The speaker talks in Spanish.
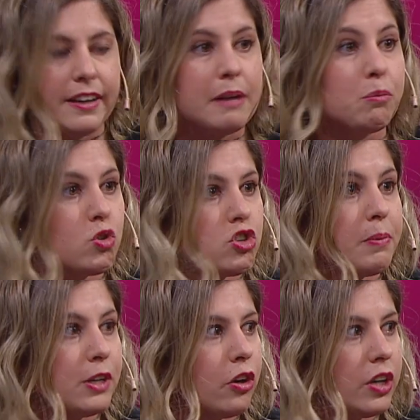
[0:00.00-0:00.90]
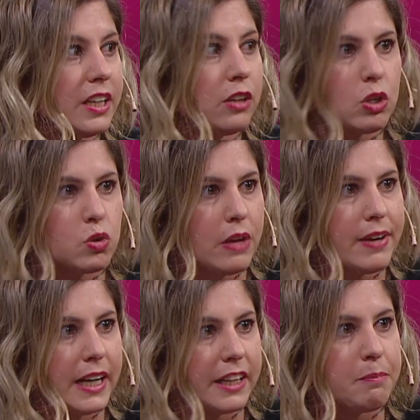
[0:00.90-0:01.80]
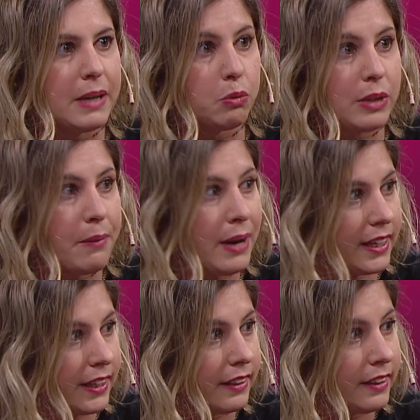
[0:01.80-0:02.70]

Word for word: era mucho menor y esto ayudaba a ah, que las temperaturas bajen.